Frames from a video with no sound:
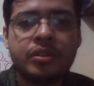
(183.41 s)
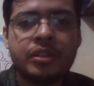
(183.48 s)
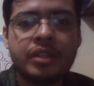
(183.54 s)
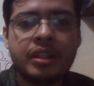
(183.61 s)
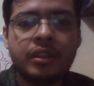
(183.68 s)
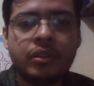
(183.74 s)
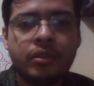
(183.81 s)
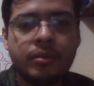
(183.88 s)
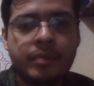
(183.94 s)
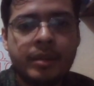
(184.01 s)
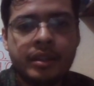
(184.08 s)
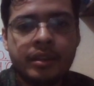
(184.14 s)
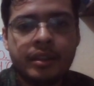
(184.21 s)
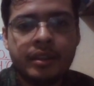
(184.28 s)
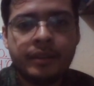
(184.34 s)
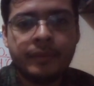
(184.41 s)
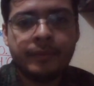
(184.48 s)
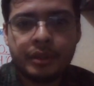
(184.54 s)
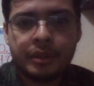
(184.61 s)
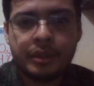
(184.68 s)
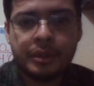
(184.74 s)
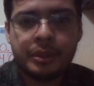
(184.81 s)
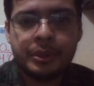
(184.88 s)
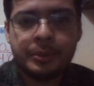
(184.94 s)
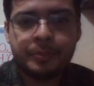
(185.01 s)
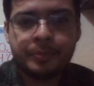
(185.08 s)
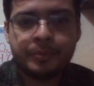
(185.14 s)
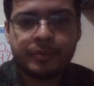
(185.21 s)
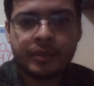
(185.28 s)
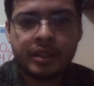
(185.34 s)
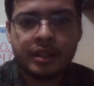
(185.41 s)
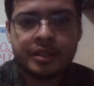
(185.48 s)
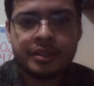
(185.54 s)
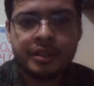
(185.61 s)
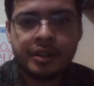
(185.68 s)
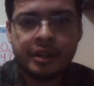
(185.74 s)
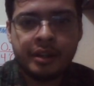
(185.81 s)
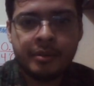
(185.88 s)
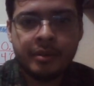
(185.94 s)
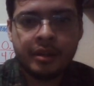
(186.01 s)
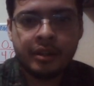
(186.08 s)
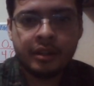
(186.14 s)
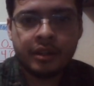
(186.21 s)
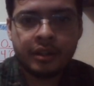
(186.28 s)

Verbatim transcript: 120 y hacia arriba